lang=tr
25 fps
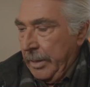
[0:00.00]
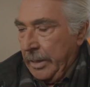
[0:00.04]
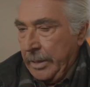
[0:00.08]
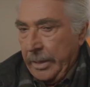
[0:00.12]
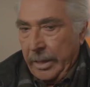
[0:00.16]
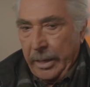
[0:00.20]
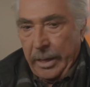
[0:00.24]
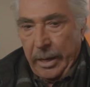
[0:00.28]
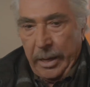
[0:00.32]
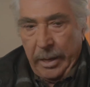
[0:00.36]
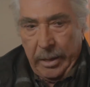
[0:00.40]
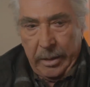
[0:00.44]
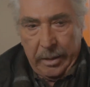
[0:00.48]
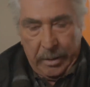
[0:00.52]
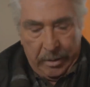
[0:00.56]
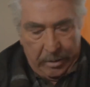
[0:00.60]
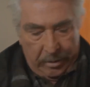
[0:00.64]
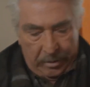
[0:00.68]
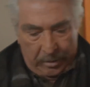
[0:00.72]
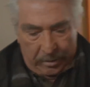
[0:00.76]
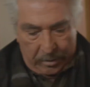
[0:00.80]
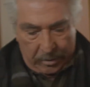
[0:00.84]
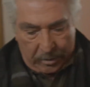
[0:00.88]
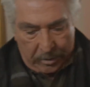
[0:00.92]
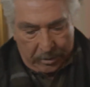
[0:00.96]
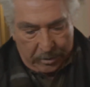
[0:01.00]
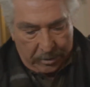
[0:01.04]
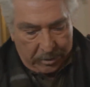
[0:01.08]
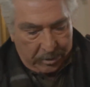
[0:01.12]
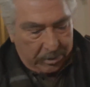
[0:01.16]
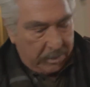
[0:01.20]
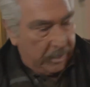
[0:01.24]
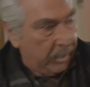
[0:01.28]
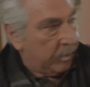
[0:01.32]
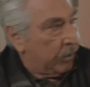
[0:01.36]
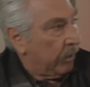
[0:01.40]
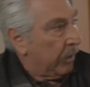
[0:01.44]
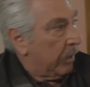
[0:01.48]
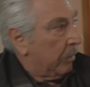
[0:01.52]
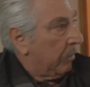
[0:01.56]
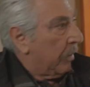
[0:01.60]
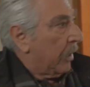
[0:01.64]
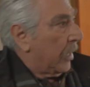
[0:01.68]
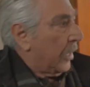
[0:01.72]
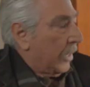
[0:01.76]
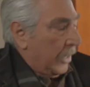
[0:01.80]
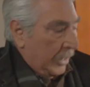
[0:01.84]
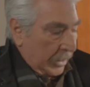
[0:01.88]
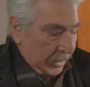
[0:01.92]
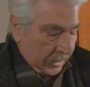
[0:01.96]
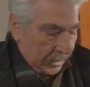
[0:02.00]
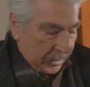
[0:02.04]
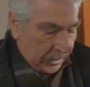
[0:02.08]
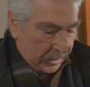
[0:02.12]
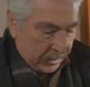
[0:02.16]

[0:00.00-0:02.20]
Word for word: bak ya. Kadına bak.